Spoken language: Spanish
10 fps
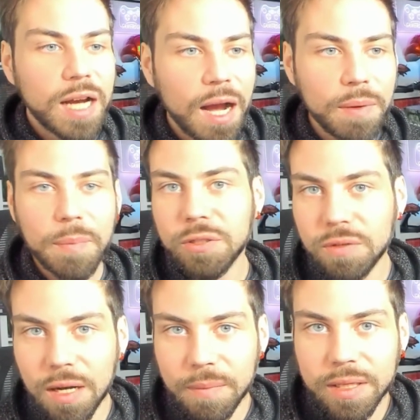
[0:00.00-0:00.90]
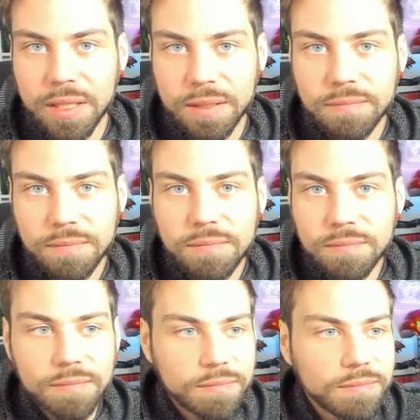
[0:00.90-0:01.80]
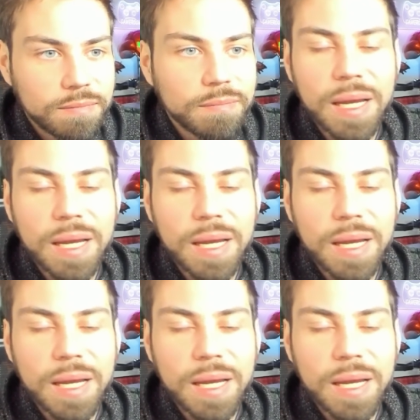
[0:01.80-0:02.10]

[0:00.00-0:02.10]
A mí personalmente Mm,